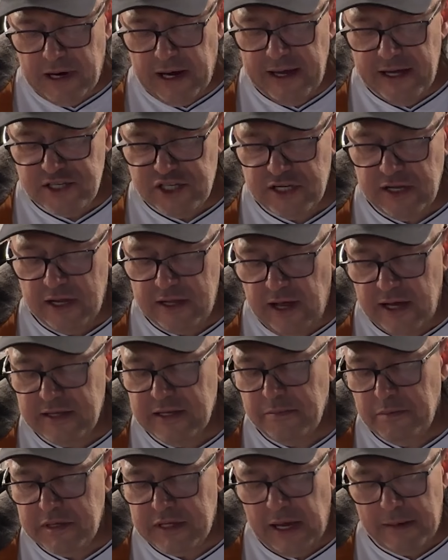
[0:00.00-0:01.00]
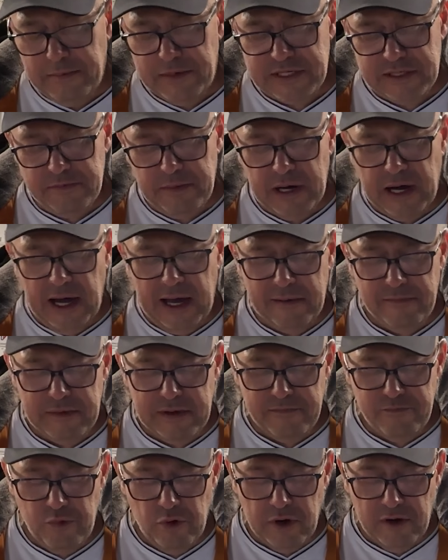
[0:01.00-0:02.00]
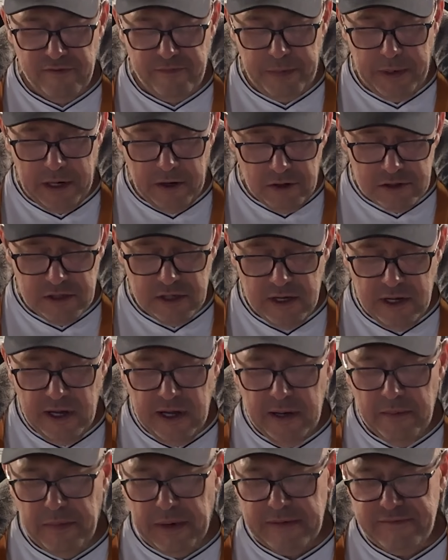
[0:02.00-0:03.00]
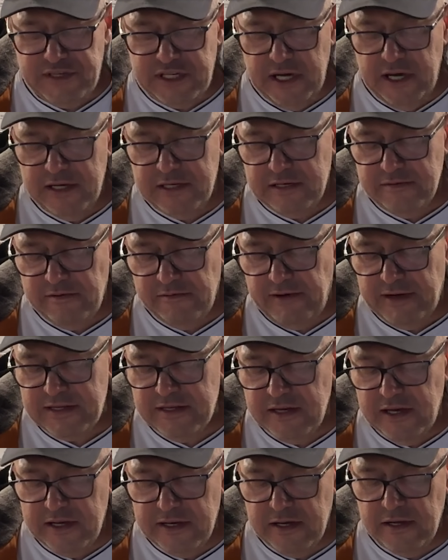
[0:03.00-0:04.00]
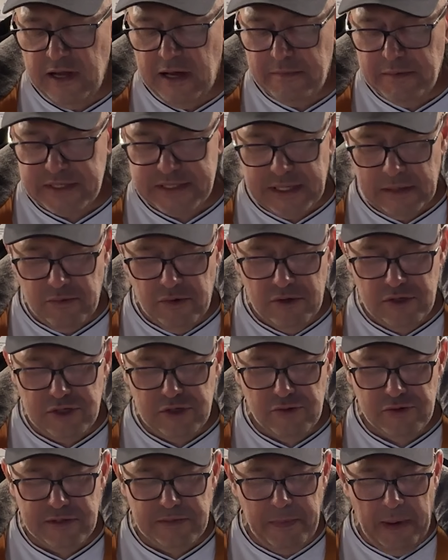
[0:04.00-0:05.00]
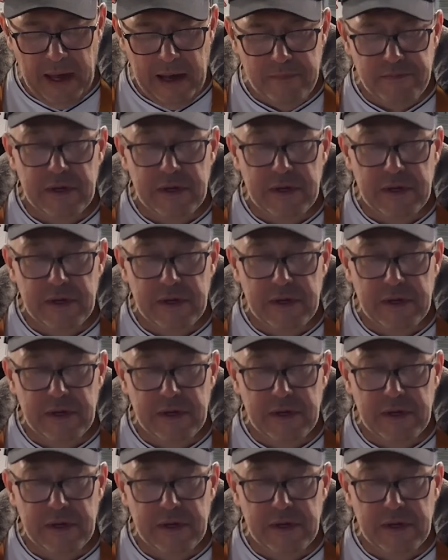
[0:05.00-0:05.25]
конечно, на данном этапе забегаем немного вперед. Про все эти выводные дела мы с тобой еще успеем